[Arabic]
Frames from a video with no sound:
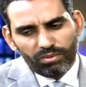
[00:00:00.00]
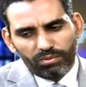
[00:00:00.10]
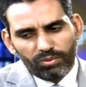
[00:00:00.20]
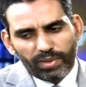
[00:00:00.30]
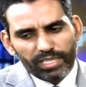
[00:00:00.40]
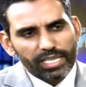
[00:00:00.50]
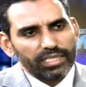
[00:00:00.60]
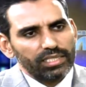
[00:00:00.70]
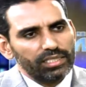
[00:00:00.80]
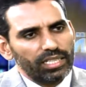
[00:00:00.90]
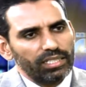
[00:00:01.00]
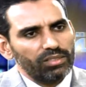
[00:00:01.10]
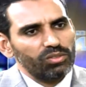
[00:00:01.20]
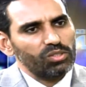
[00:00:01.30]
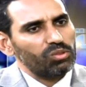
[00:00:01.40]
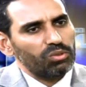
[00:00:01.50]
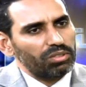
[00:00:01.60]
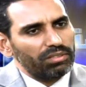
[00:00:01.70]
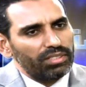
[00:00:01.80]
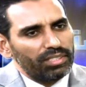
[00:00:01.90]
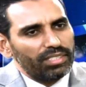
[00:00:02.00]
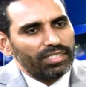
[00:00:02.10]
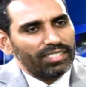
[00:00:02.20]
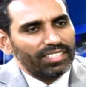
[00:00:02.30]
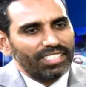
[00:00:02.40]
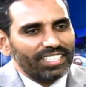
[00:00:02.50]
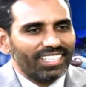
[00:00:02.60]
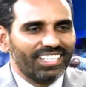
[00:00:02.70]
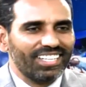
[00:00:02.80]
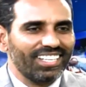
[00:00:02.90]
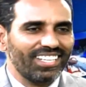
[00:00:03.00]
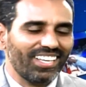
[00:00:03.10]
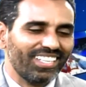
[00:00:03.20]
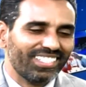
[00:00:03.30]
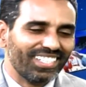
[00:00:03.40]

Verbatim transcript: ممارسات تجارية في السوق نكتفي بهذا القدر إذا